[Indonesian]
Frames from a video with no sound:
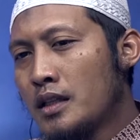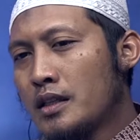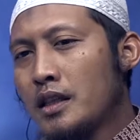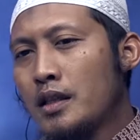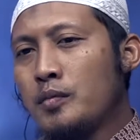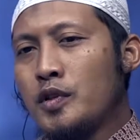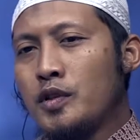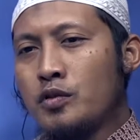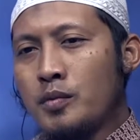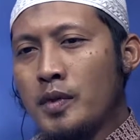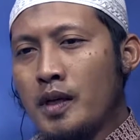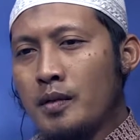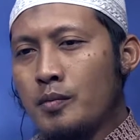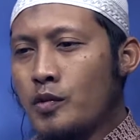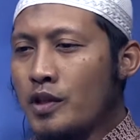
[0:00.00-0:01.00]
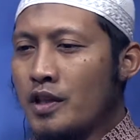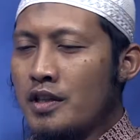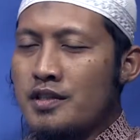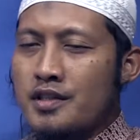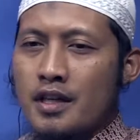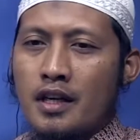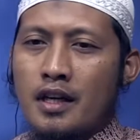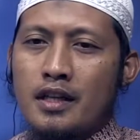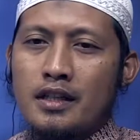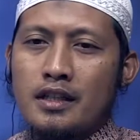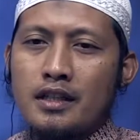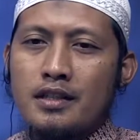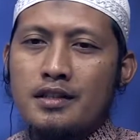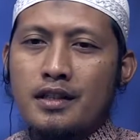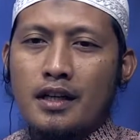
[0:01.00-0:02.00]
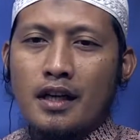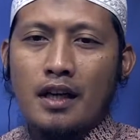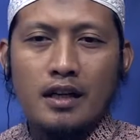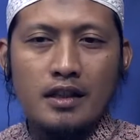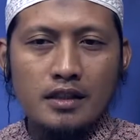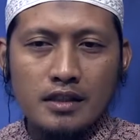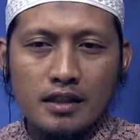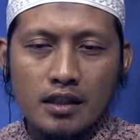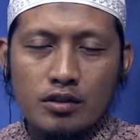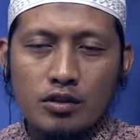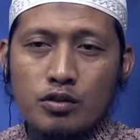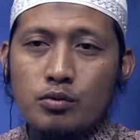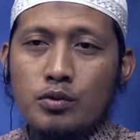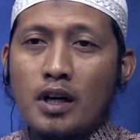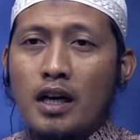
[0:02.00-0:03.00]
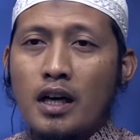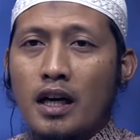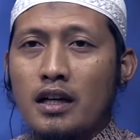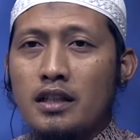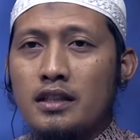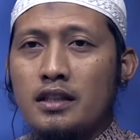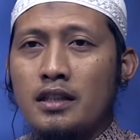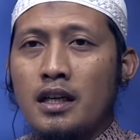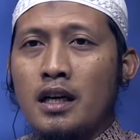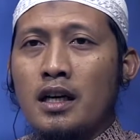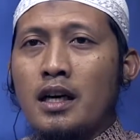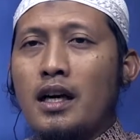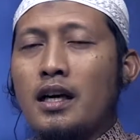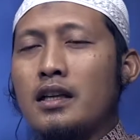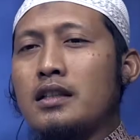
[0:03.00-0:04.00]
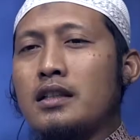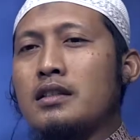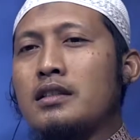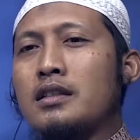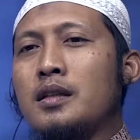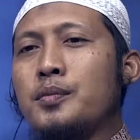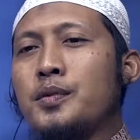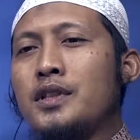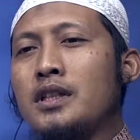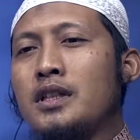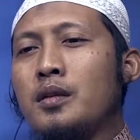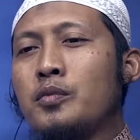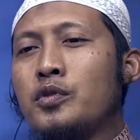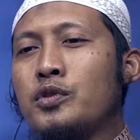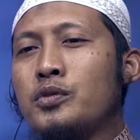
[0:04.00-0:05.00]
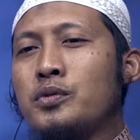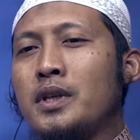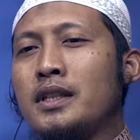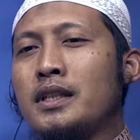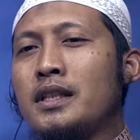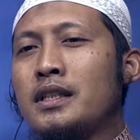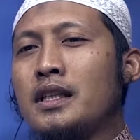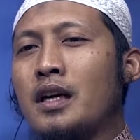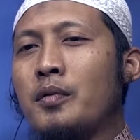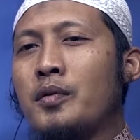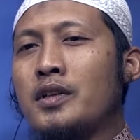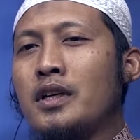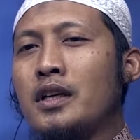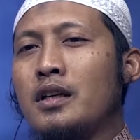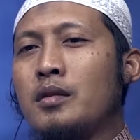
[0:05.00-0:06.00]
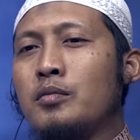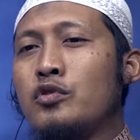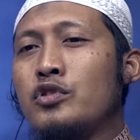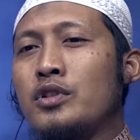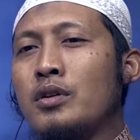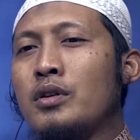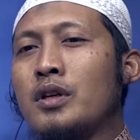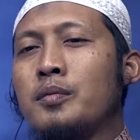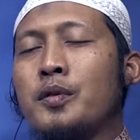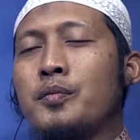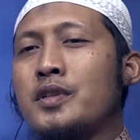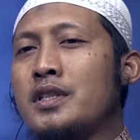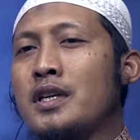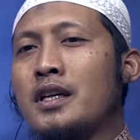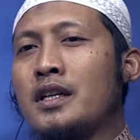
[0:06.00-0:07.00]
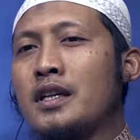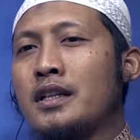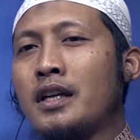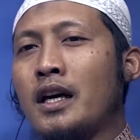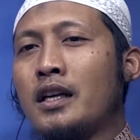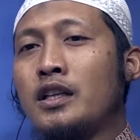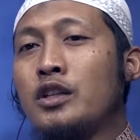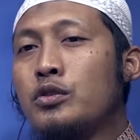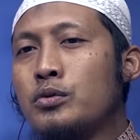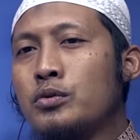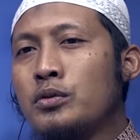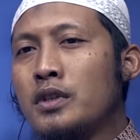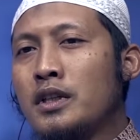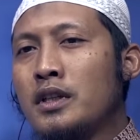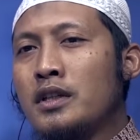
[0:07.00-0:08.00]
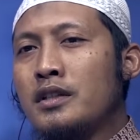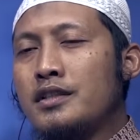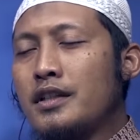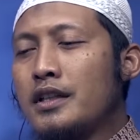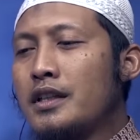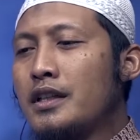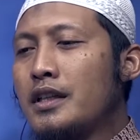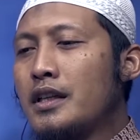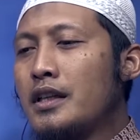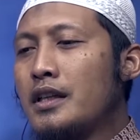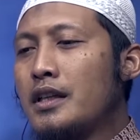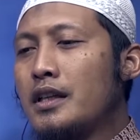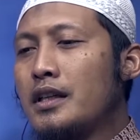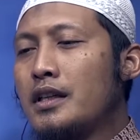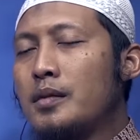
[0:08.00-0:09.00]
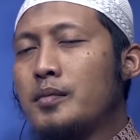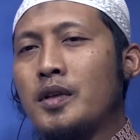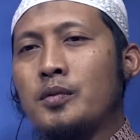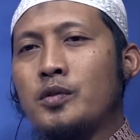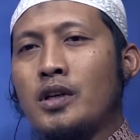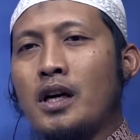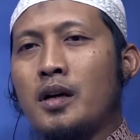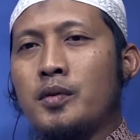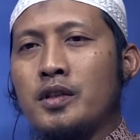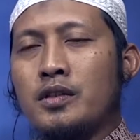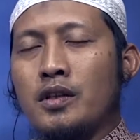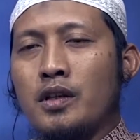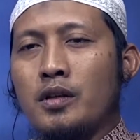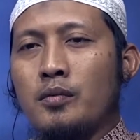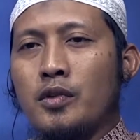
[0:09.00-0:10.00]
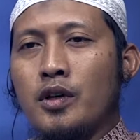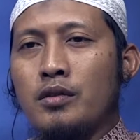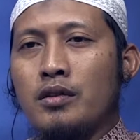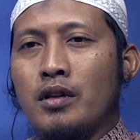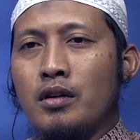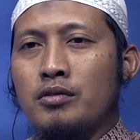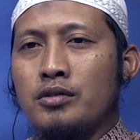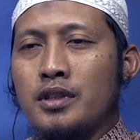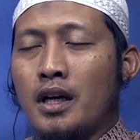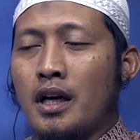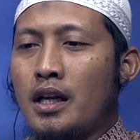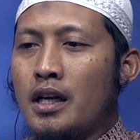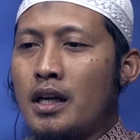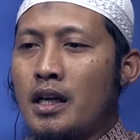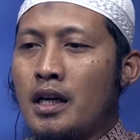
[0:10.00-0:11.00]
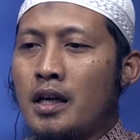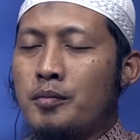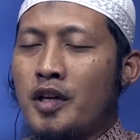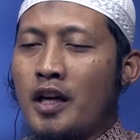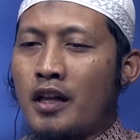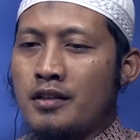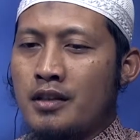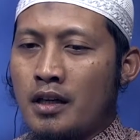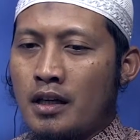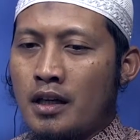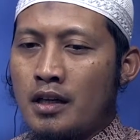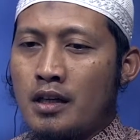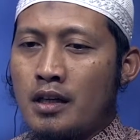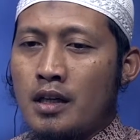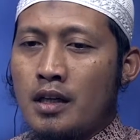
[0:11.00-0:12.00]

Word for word: dan minuman mungkin sehari sekali atau dua kali. Akan tetapi kebutuhan kita kepada ilmu jauh lebih besar dari hal itu. Sehingga Al-Imam Ahmad rahimahullahu taala mengatakan